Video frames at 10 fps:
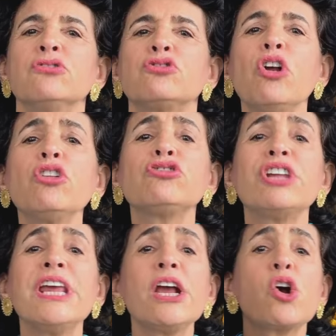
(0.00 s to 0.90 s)
Solo
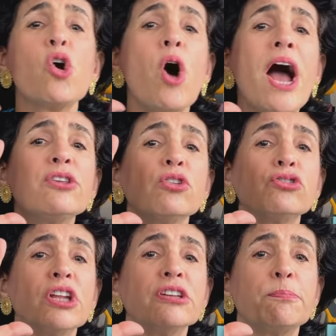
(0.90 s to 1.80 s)
cinco años
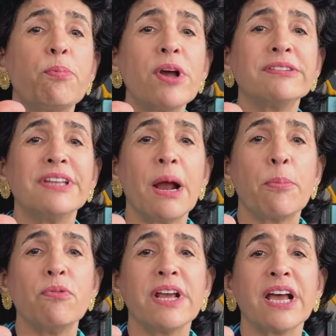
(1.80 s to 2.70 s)
después de la
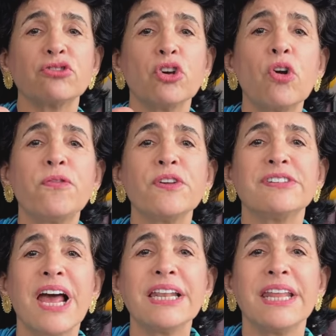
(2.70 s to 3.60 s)
publicación
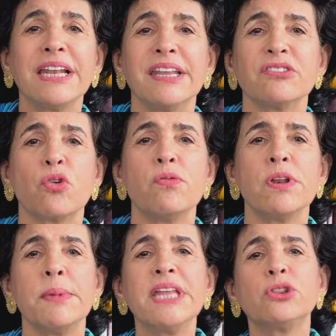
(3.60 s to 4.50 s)
oficial del
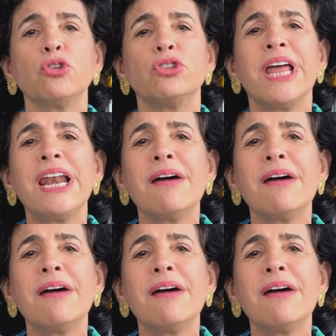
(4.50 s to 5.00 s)
descubrimiento de la